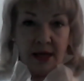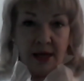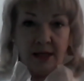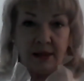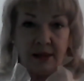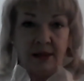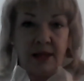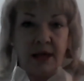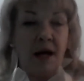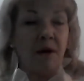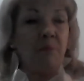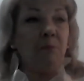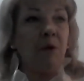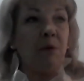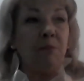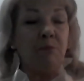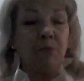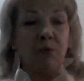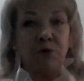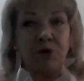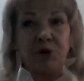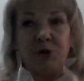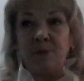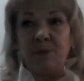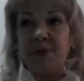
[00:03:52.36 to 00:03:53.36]
Да, мы
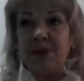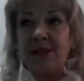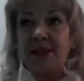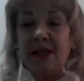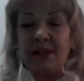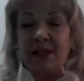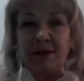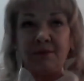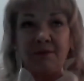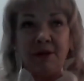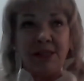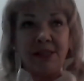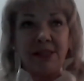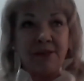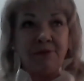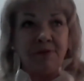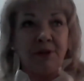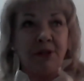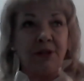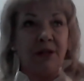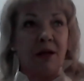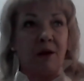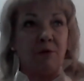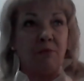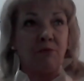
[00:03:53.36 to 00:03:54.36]
можем
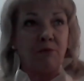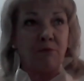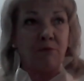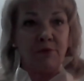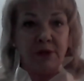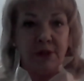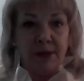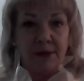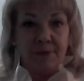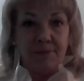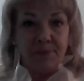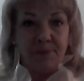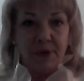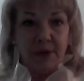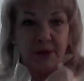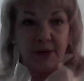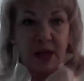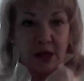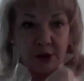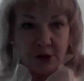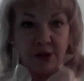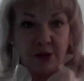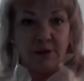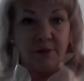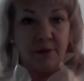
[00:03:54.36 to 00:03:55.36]
соответствовать на уровне
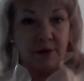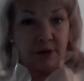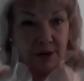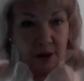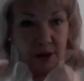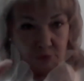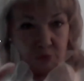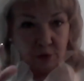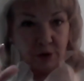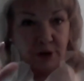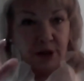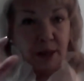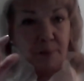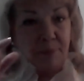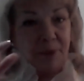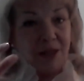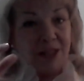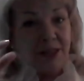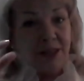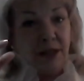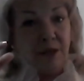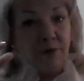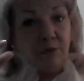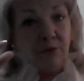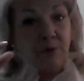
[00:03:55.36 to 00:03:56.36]
даже какой-то
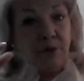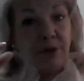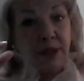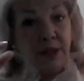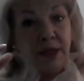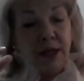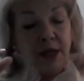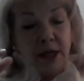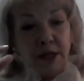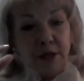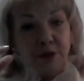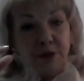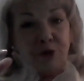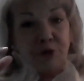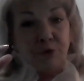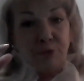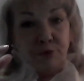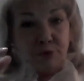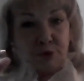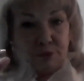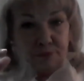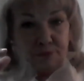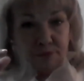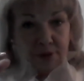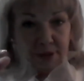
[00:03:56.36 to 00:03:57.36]
определенной
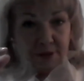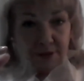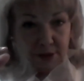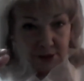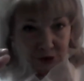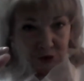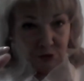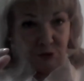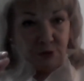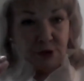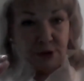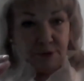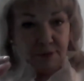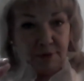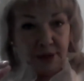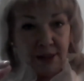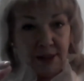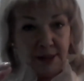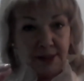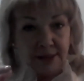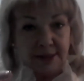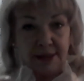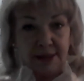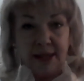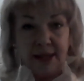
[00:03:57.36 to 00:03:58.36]

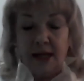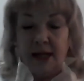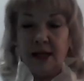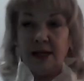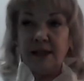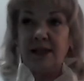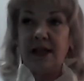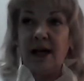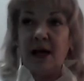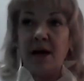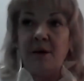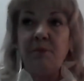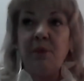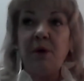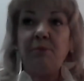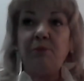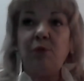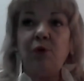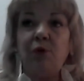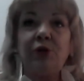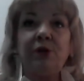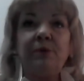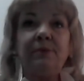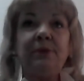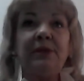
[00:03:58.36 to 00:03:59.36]
чувственности. Да, мы
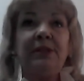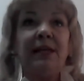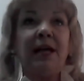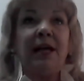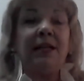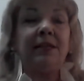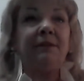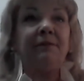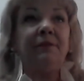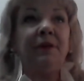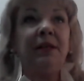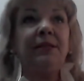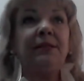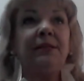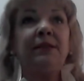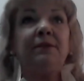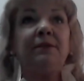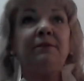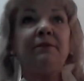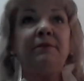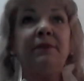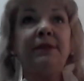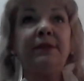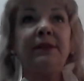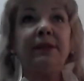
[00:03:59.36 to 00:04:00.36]
можем
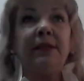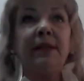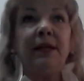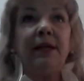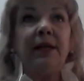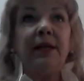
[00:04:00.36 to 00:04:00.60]
соответствовать